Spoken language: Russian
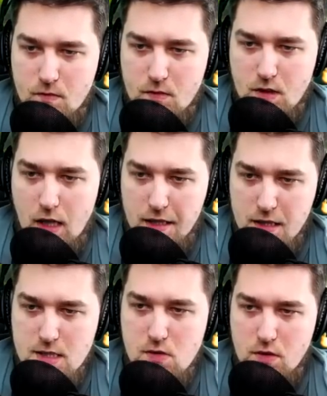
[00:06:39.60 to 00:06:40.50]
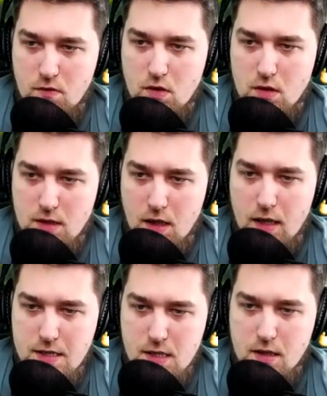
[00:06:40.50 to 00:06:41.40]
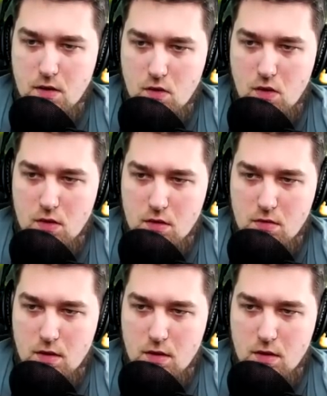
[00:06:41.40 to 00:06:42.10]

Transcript: А если у него талантик на урон?